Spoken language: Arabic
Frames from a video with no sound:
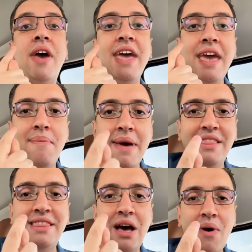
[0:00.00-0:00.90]
فهي
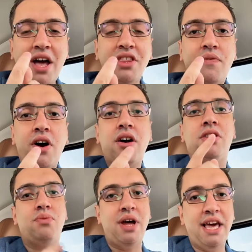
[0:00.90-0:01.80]
مادة واحدة
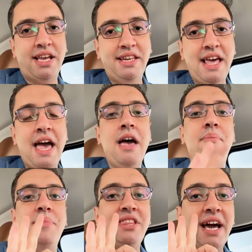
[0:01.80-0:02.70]
فقط ولكنها
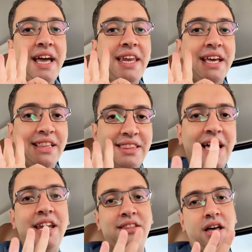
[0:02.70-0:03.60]
بتعالج
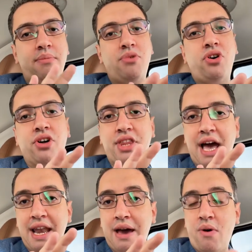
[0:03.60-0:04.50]
ثلاث أمراض
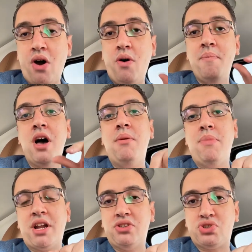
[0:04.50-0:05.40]
ألا وهم
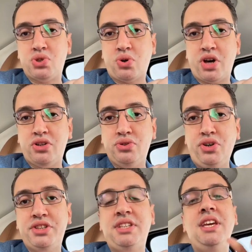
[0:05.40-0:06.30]
مرض السكر
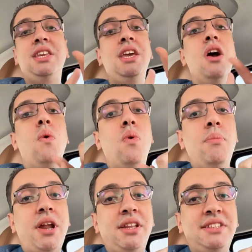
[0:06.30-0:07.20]
النوع الثاني
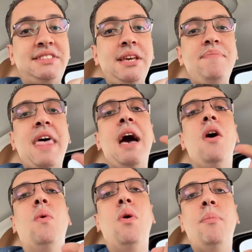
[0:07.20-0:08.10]
ومرض السمنة
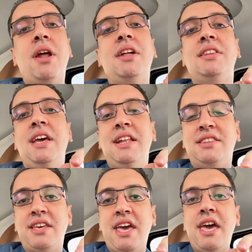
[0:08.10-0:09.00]
ومرض
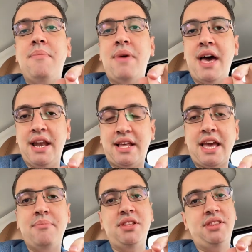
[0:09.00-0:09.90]
التهاب
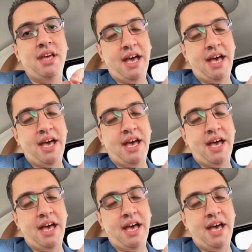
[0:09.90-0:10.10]
الكبد